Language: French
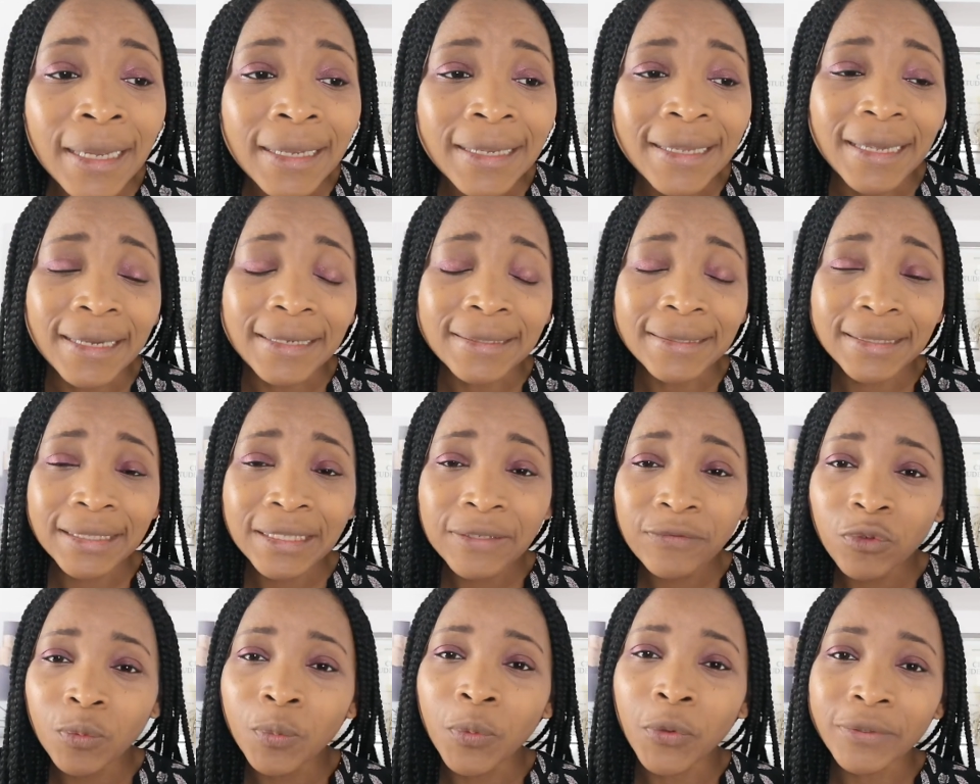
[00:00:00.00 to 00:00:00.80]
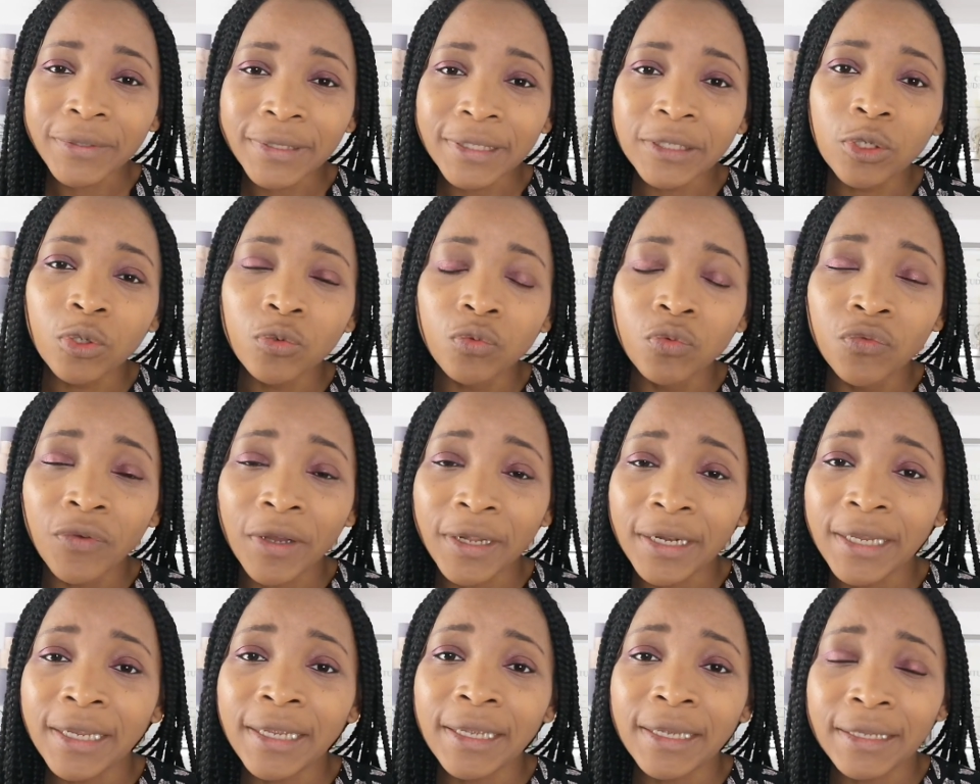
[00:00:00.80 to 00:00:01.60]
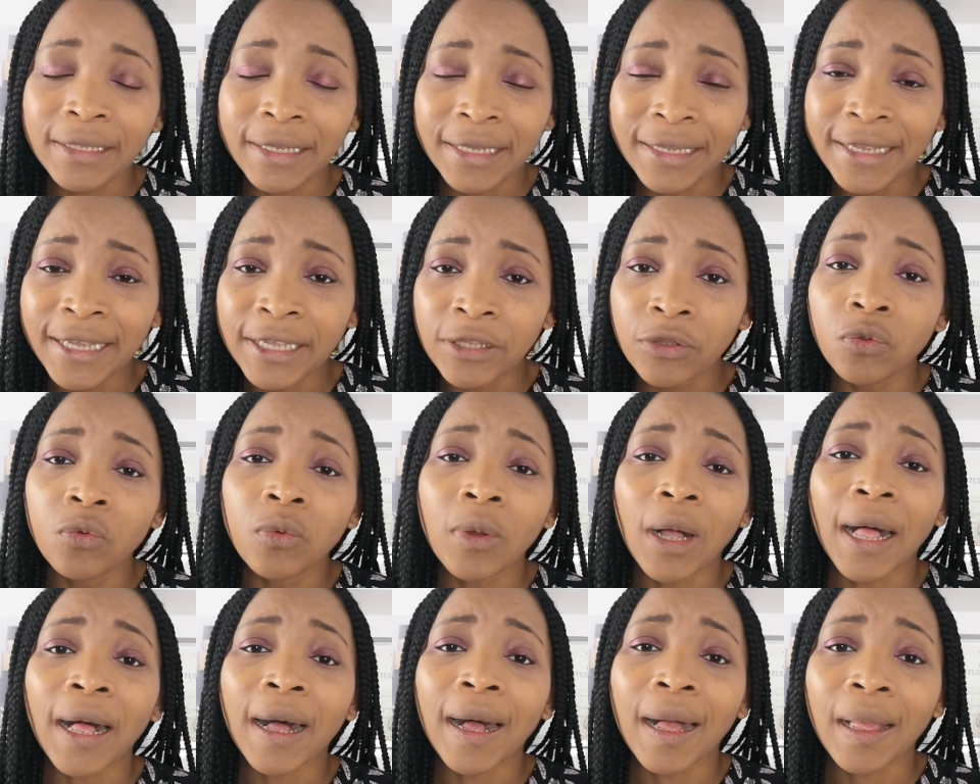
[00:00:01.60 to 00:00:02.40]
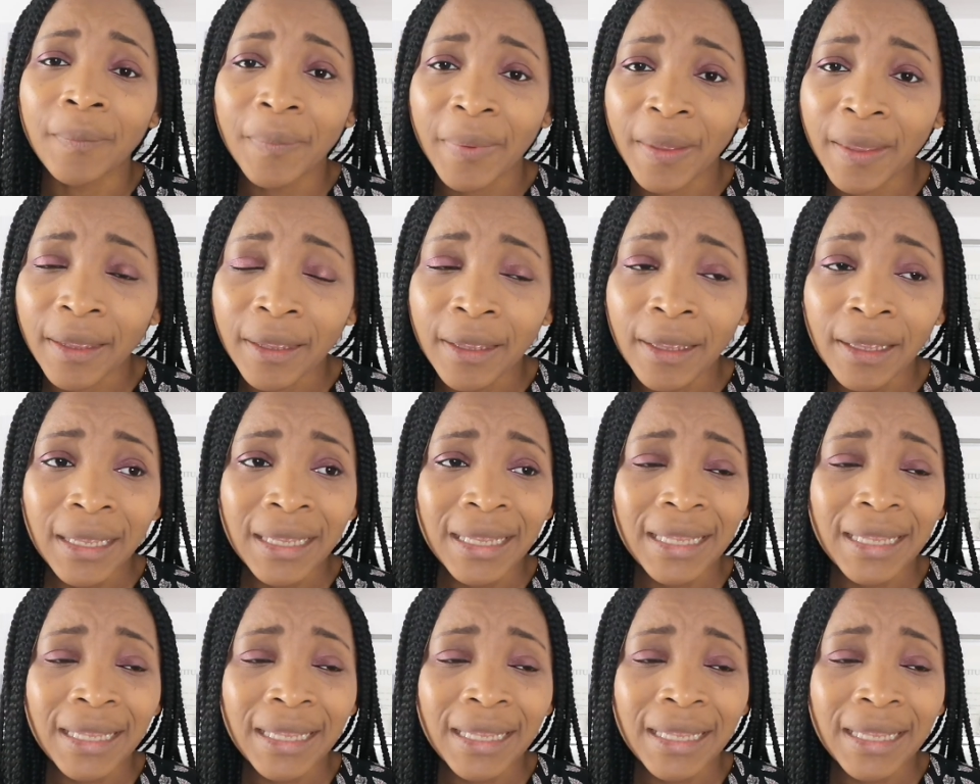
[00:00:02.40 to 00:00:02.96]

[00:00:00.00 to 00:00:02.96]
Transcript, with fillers: Car si vous pensez que vous valez des gâteaux à rabais